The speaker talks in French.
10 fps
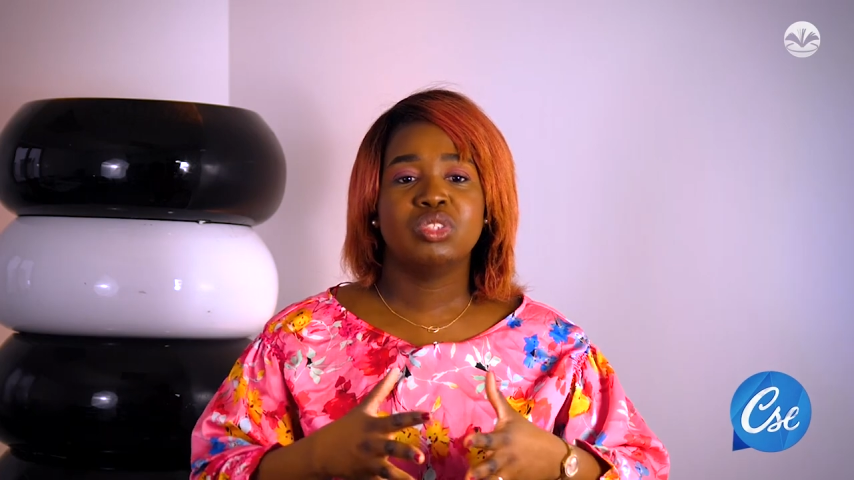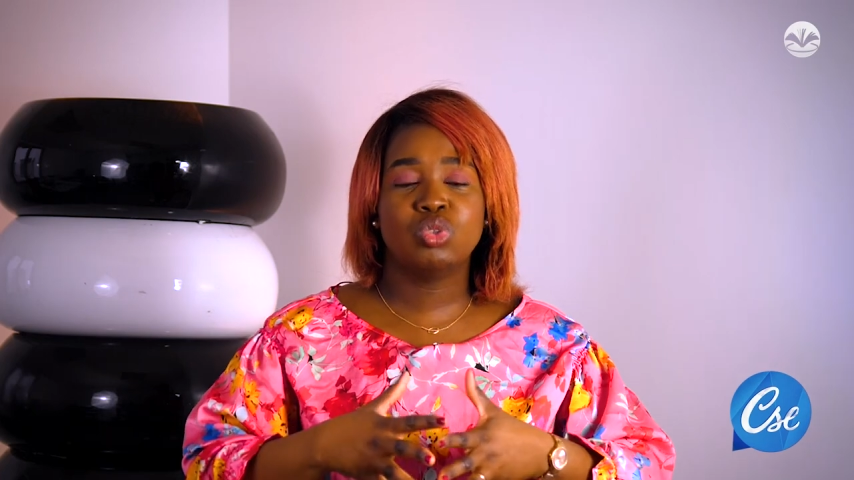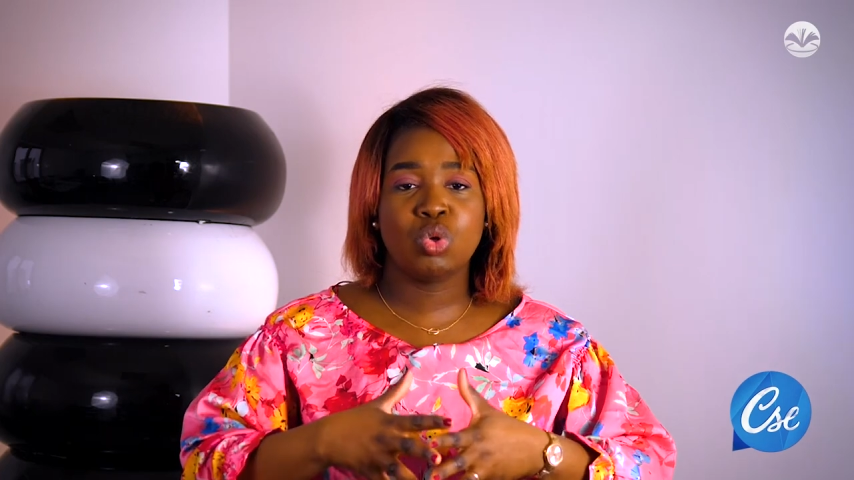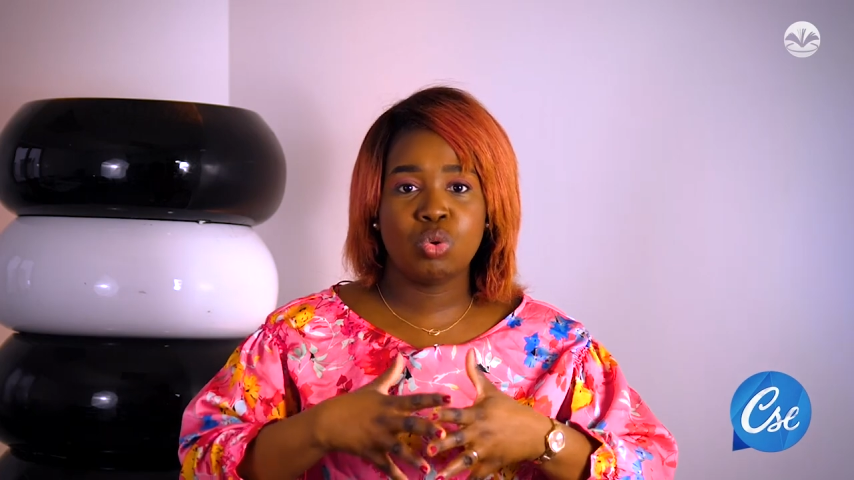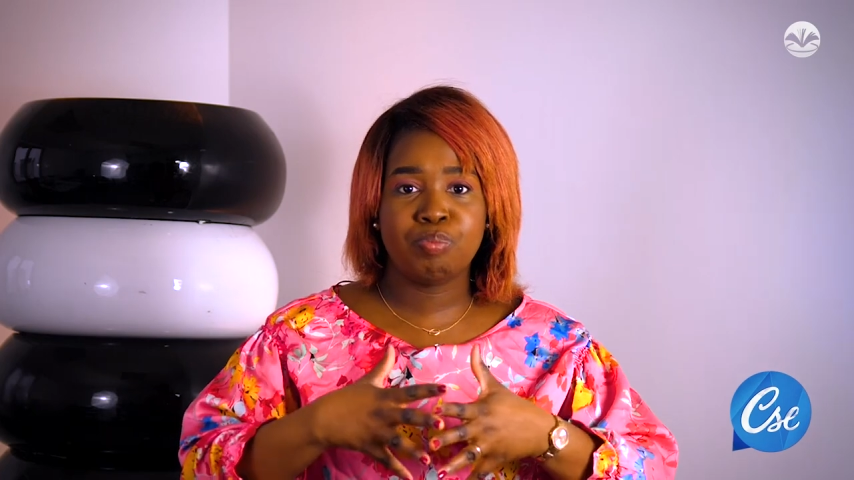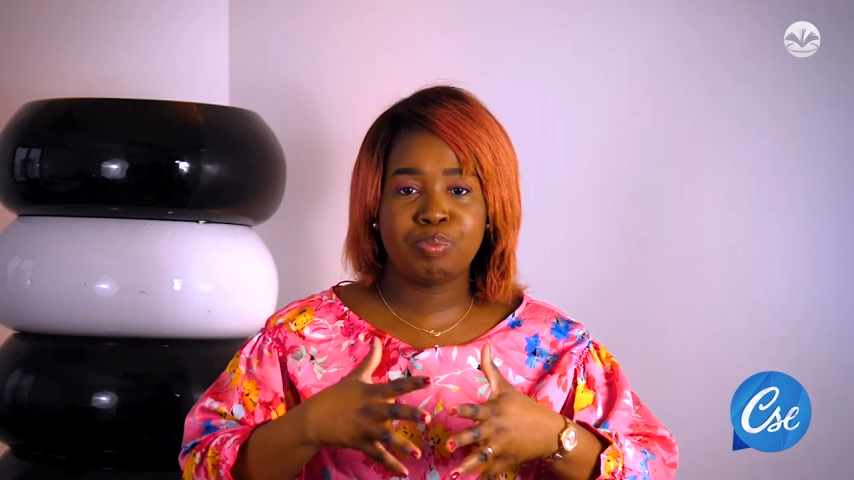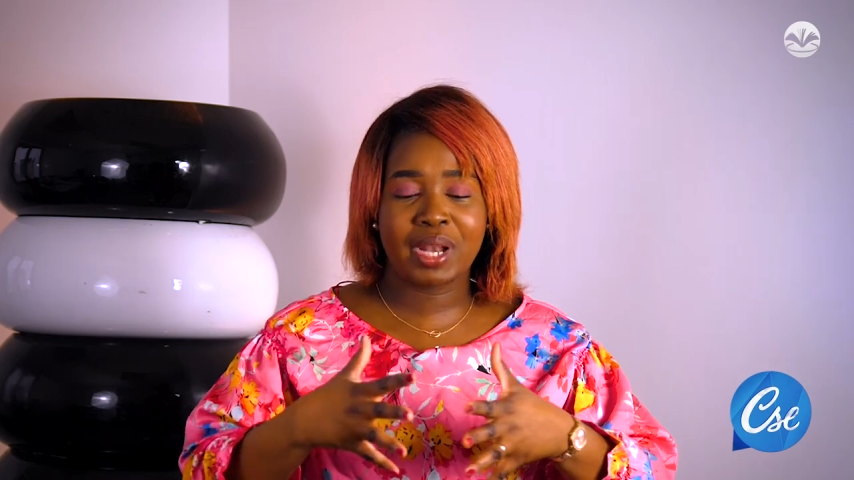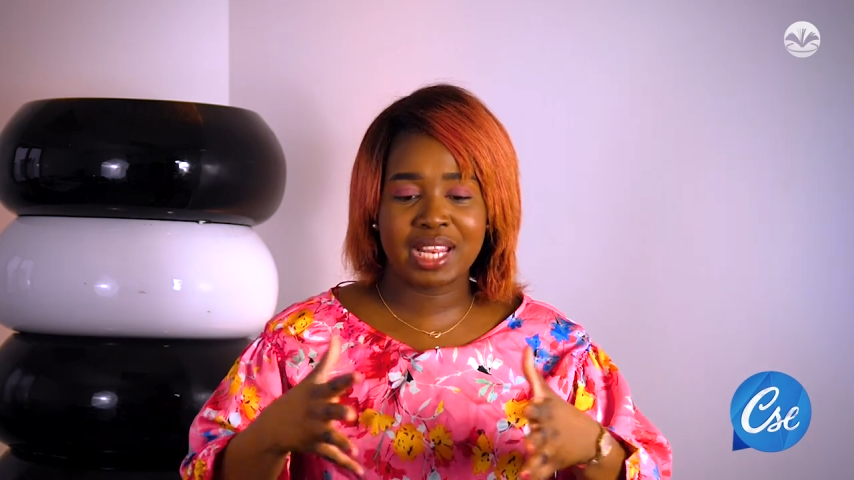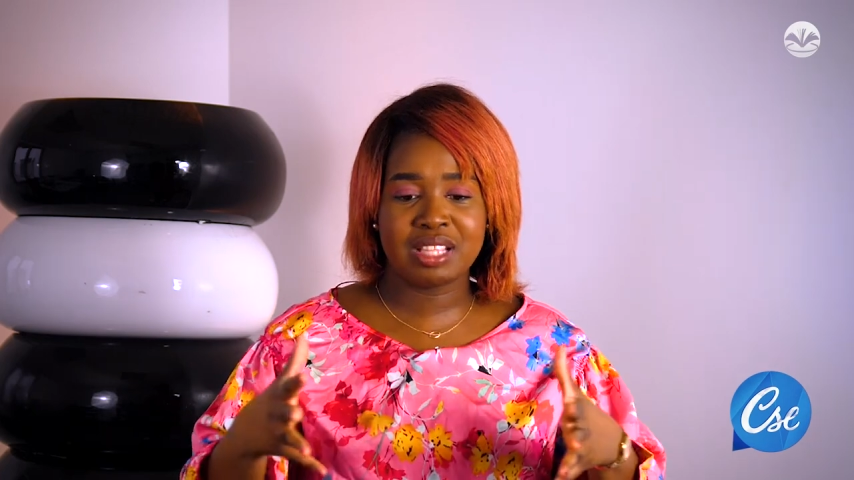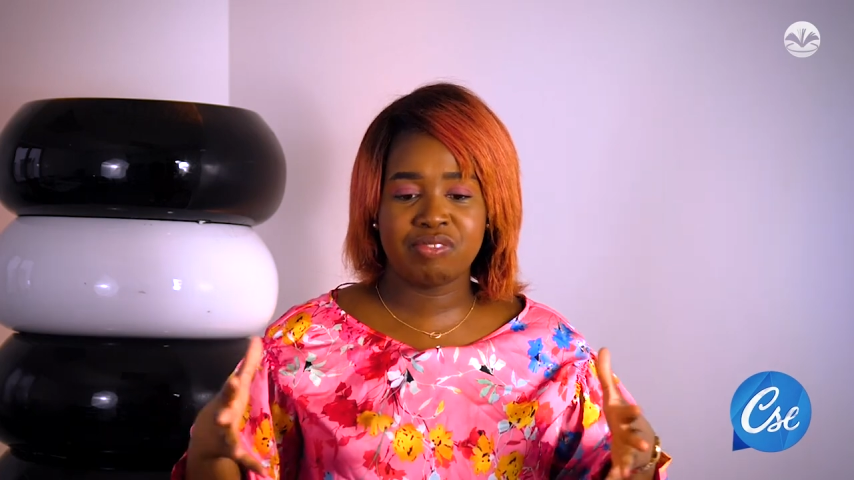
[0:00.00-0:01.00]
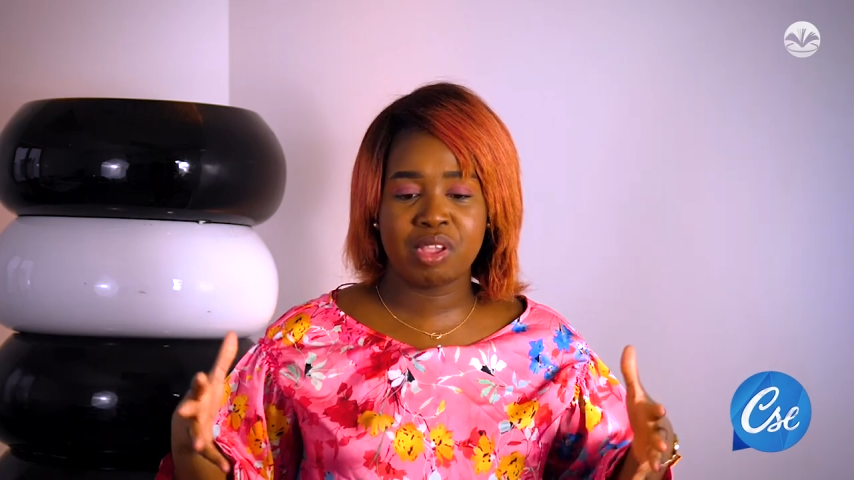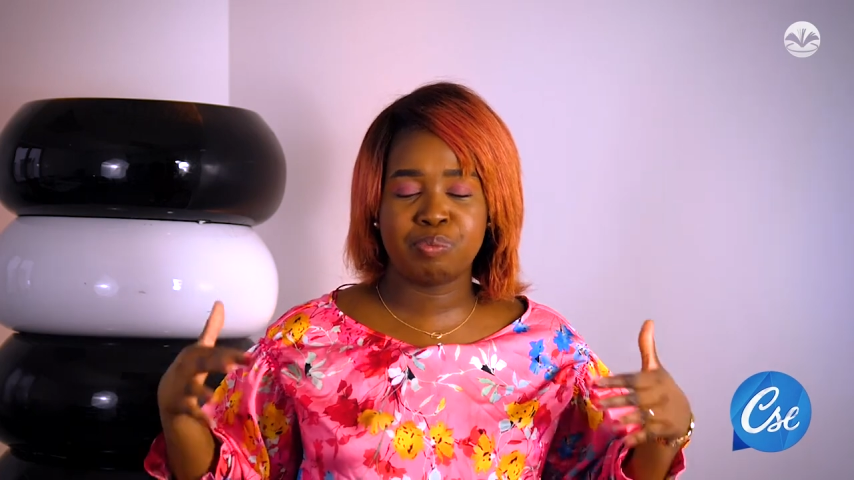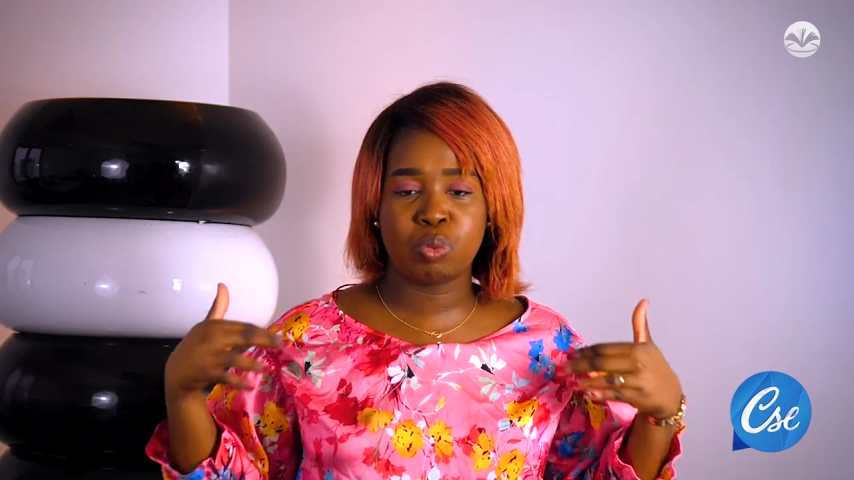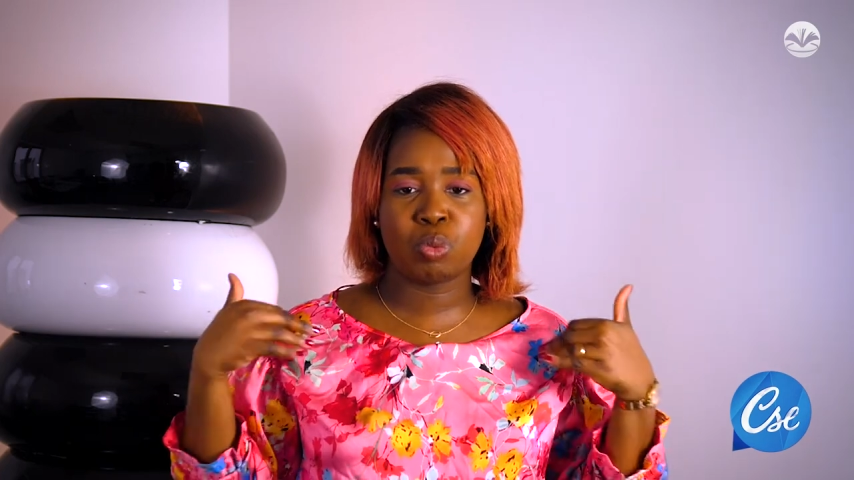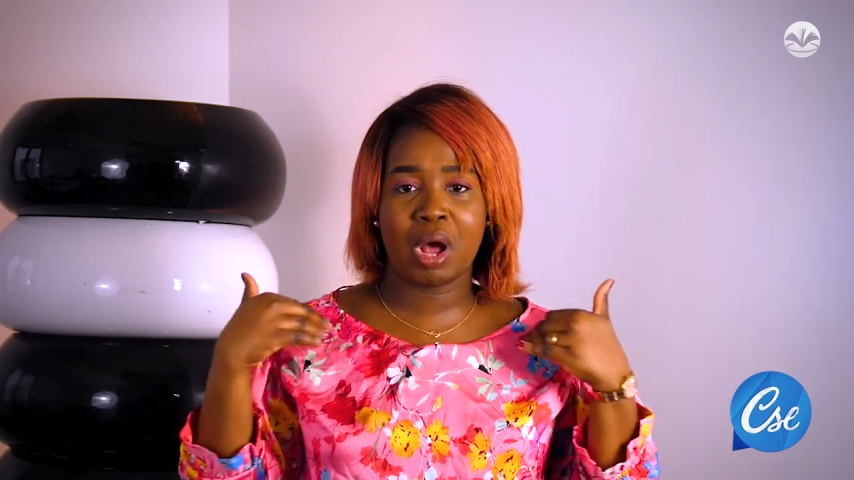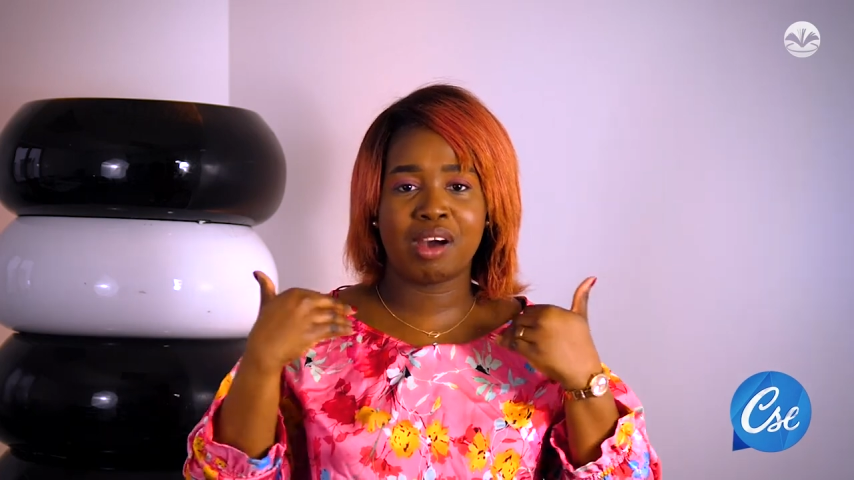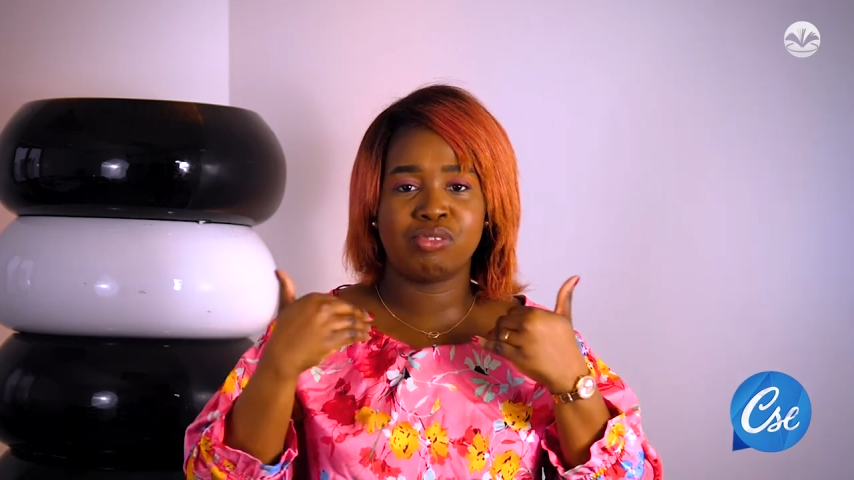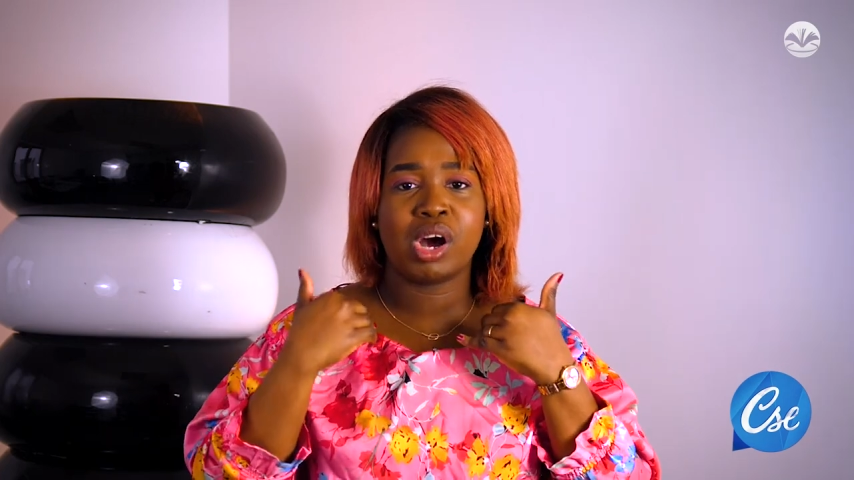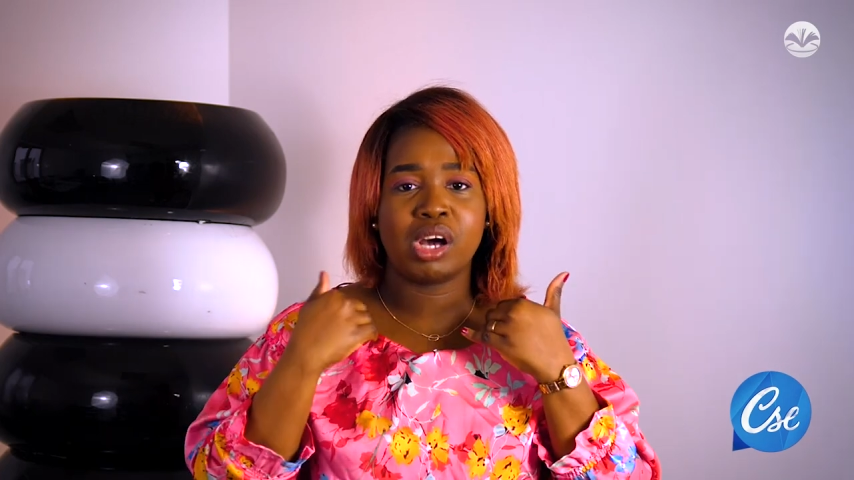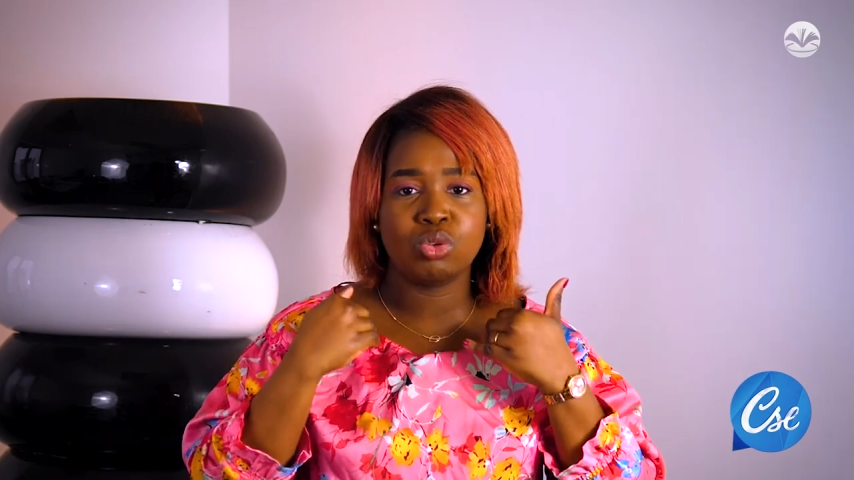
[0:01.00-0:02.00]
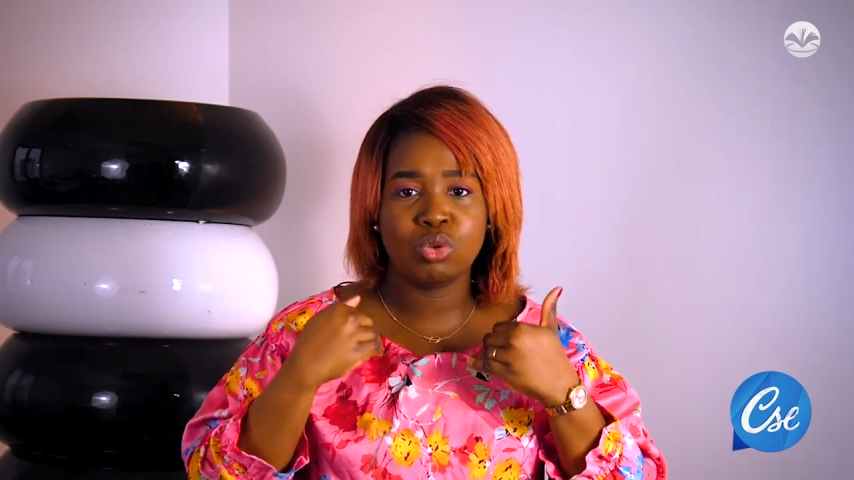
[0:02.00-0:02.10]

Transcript: de planifier pour avoir